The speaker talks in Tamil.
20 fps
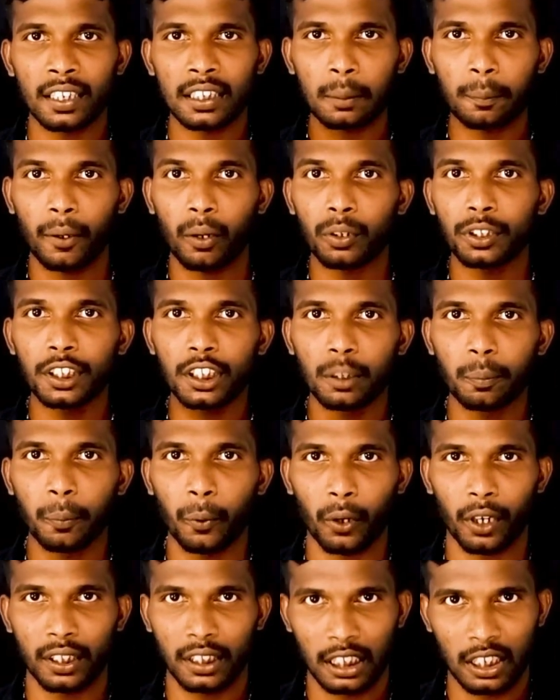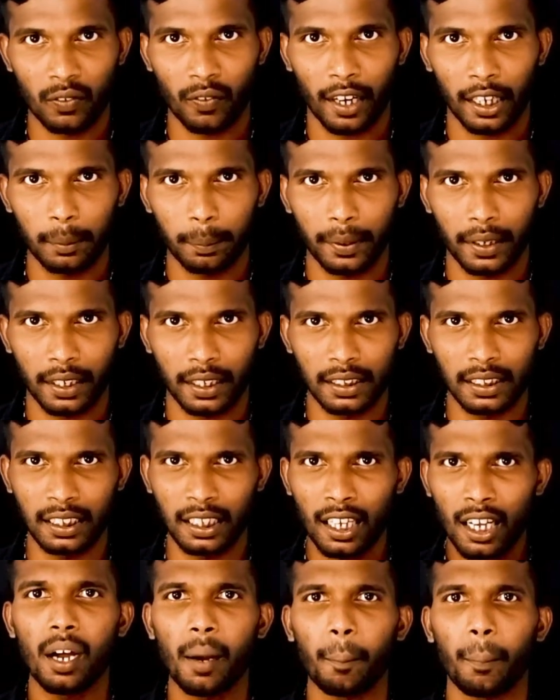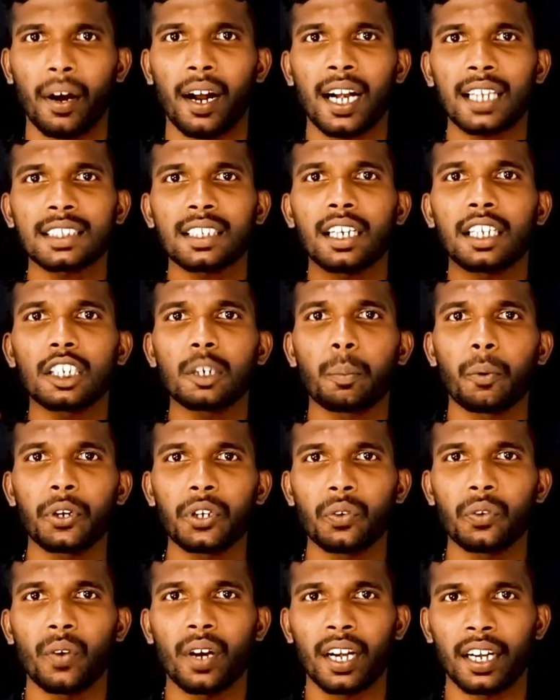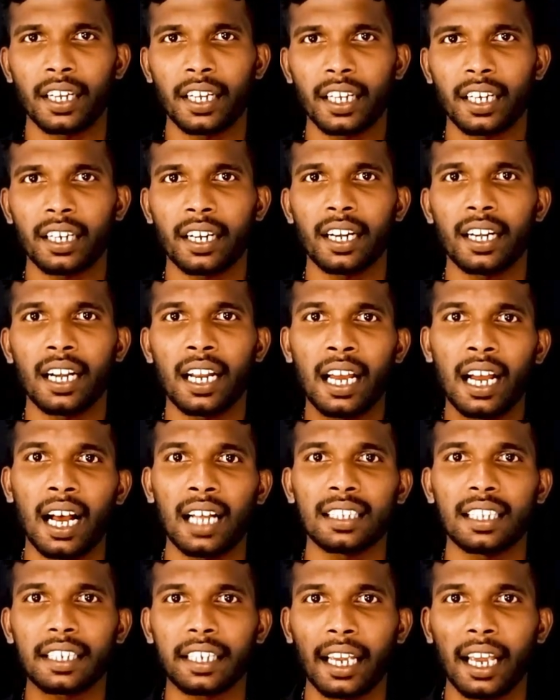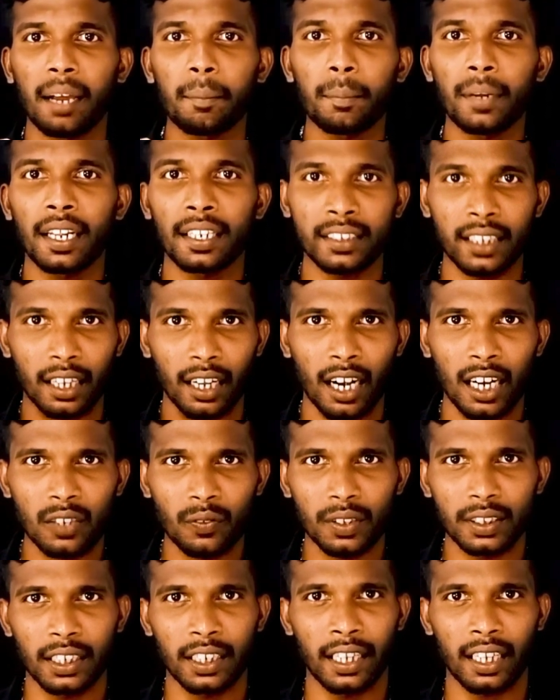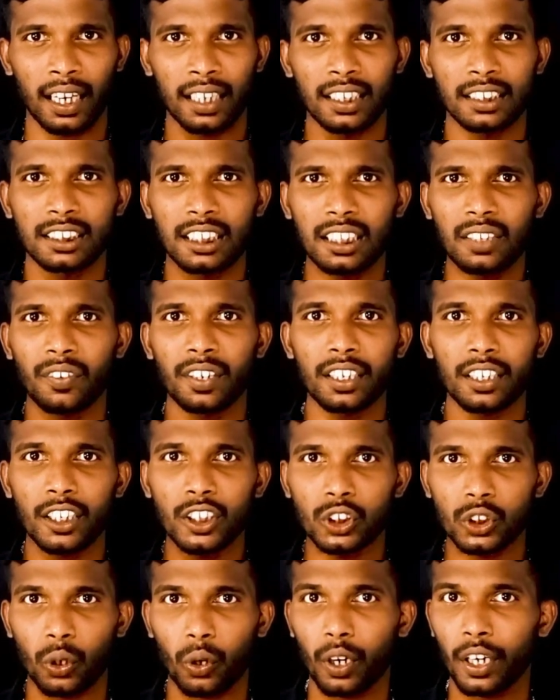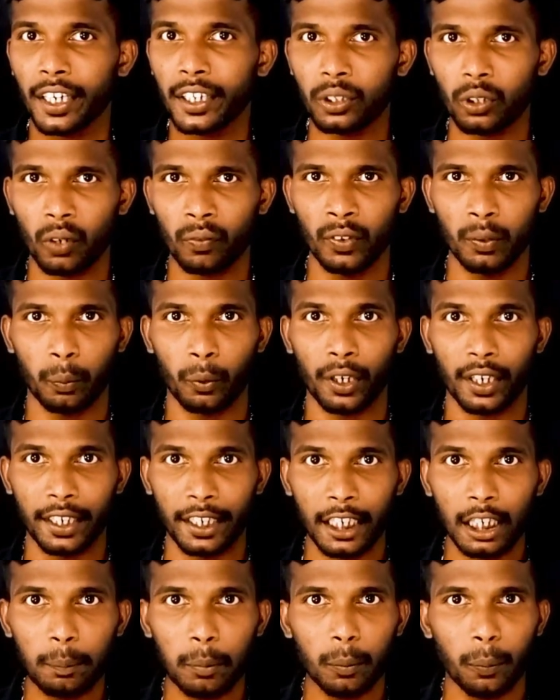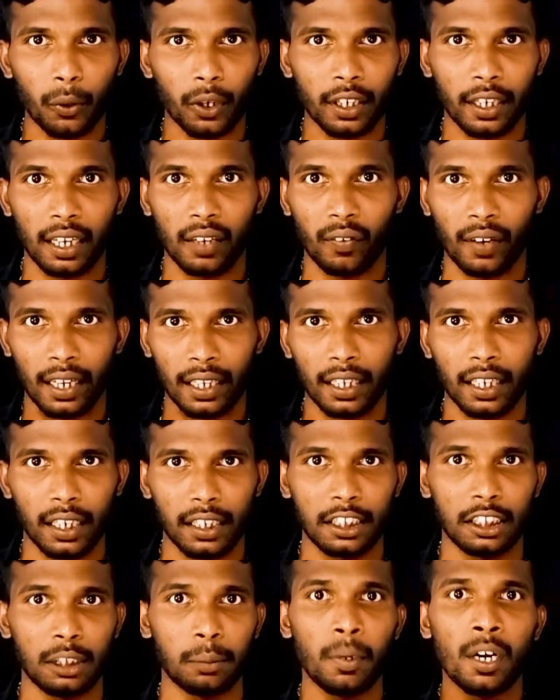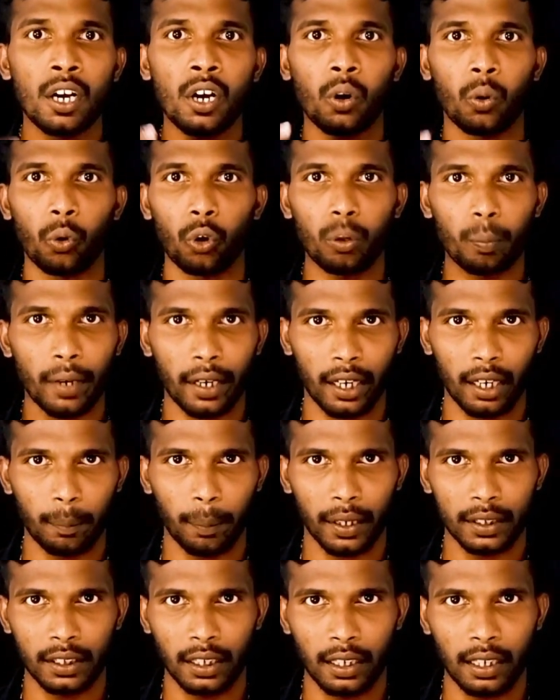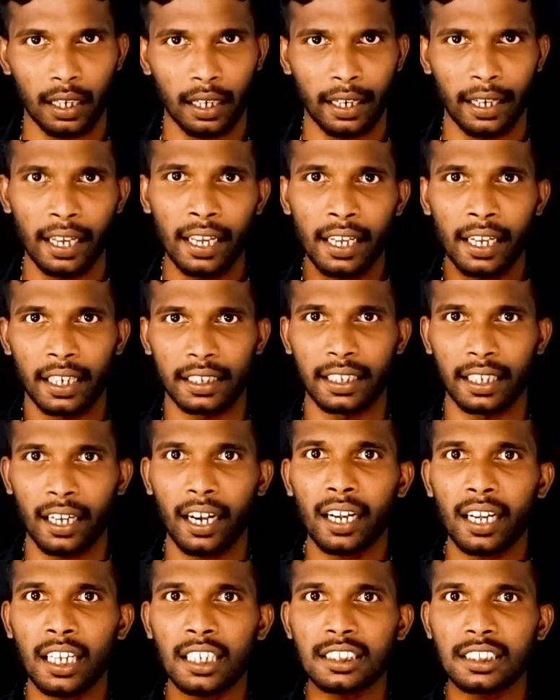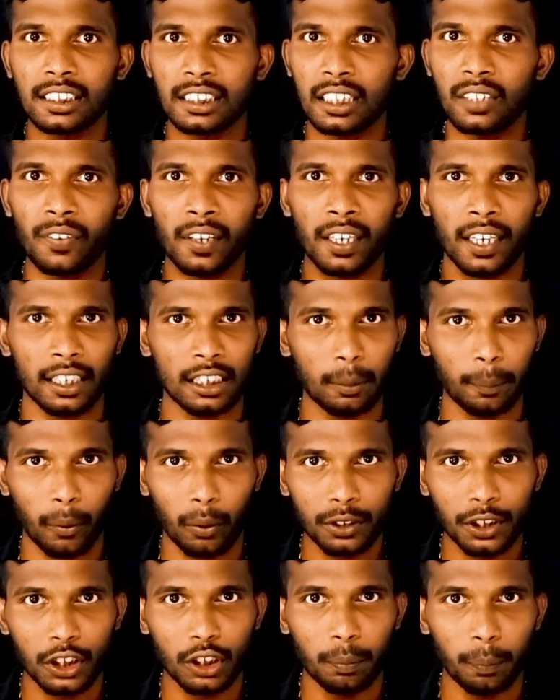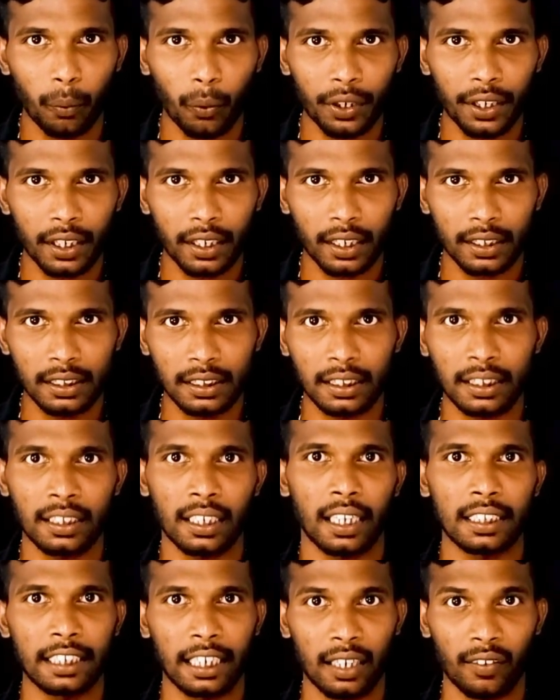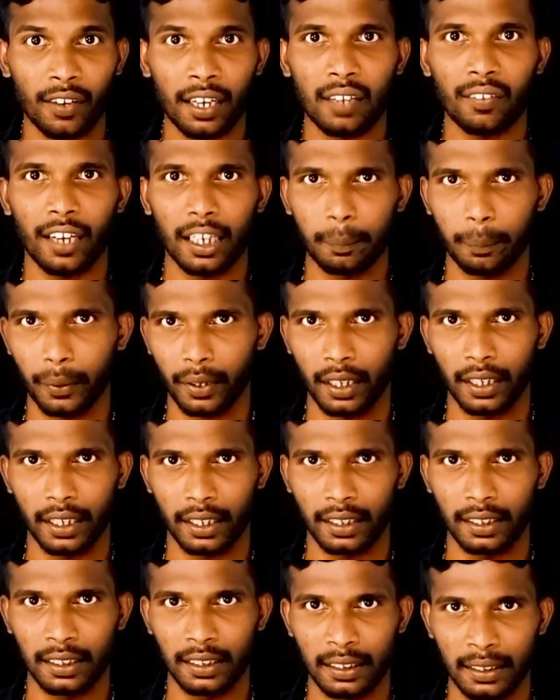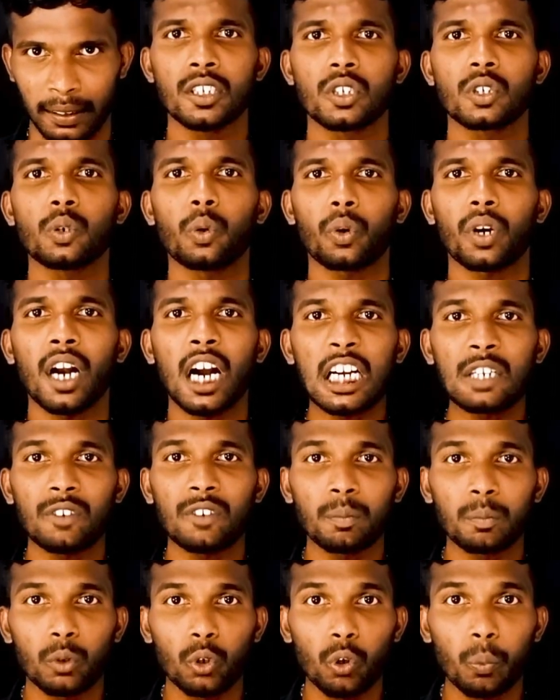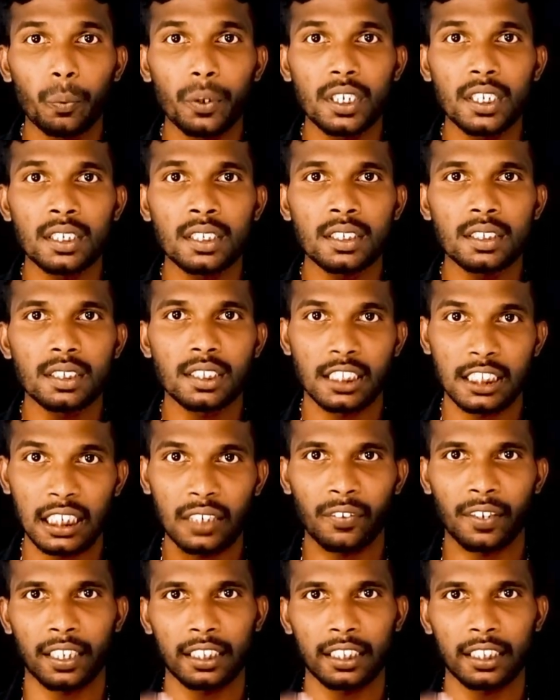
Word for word: அந்த பகுதிக்கு போறதுக்கு வாய்ப்பு இருக்குது பாடசாலைக்கு போயிட்டு வர நேரங்களில் அந்த கேம்ப்ல இந்த ராணுவத்தினர் அந்த சிறுவனுக்கு சாக்லேட் டொஃபி போன்ற இனிப்பு பொருட்களை வழங்குறதையும் ஊர் மக்கள் பார்த்திருக்காங்க இதனால சிறுவன் அந்த பகுதிக்கு போயிருக்கிறதுக்கு போறதுக்கு அதிகளவான வாய்ப்புகள் இருக்குது ஸோ ராணுவம் கூப்பிட்டு சிறுவன்